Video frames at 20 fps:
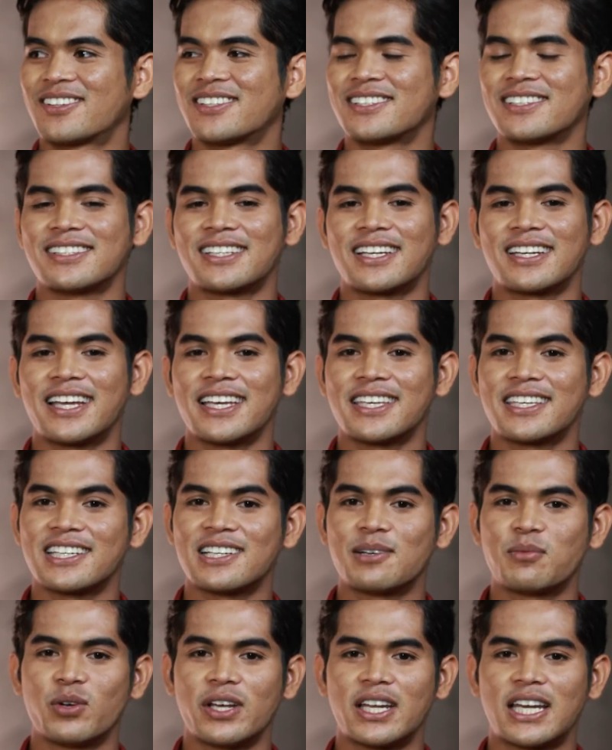ก็ตื่นเต้นได้เจ
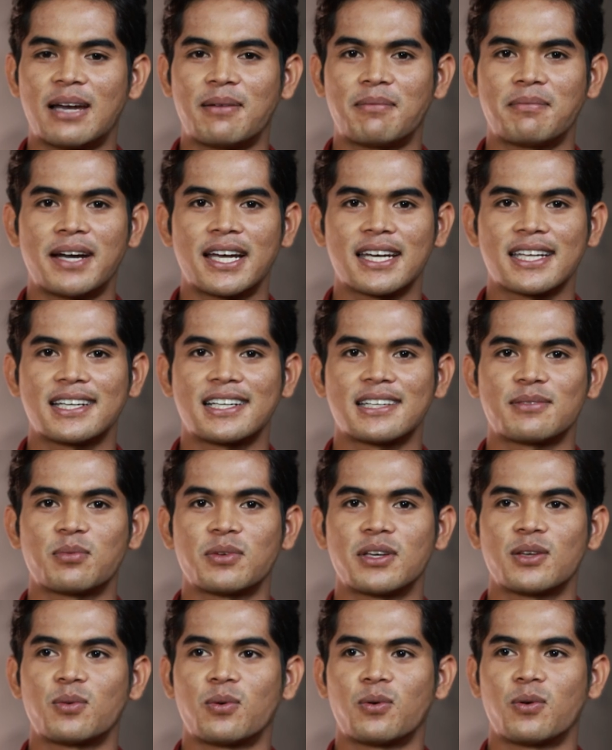อบุรีรัมย์บ้านเกิด
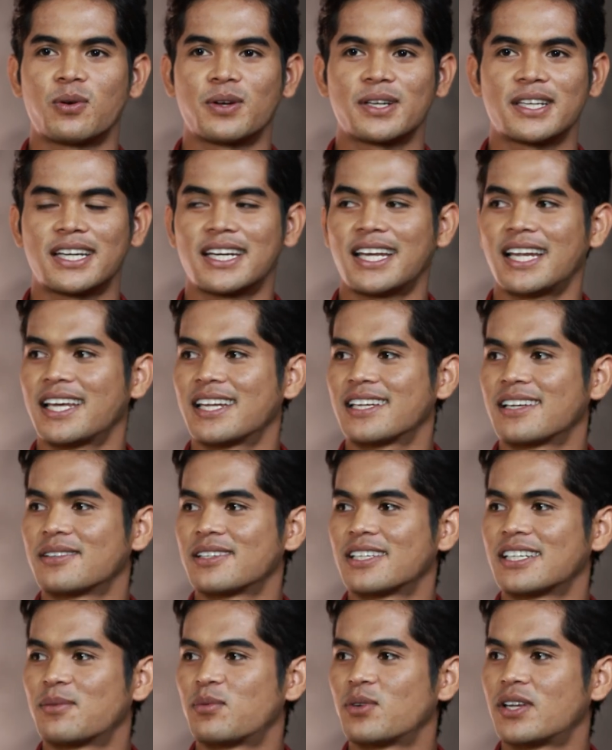คิดโอ้โหจะได้เล่นเนี่ย
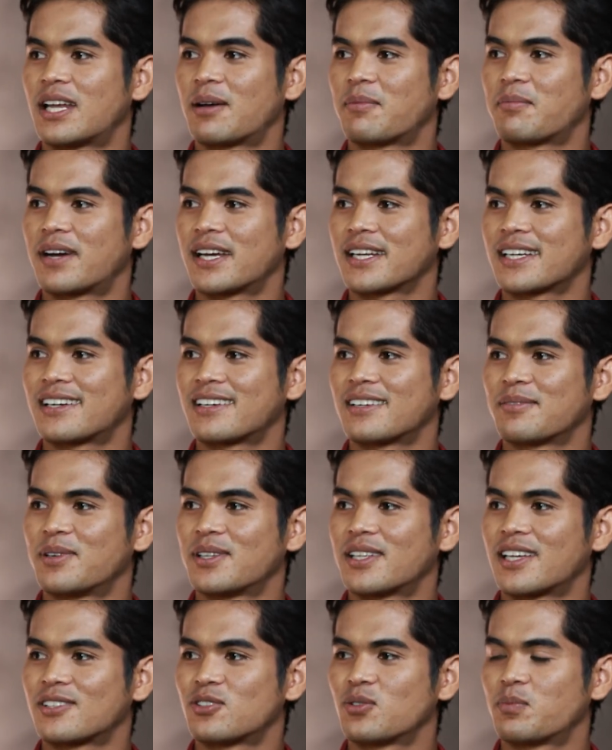เจอบุรีรัมย์บ้านเกิด
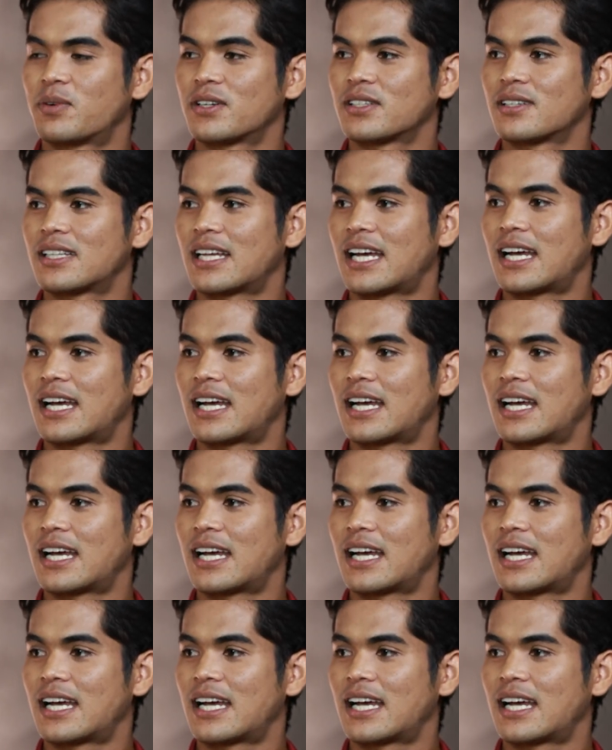มีแต่ซุปเปอร์ส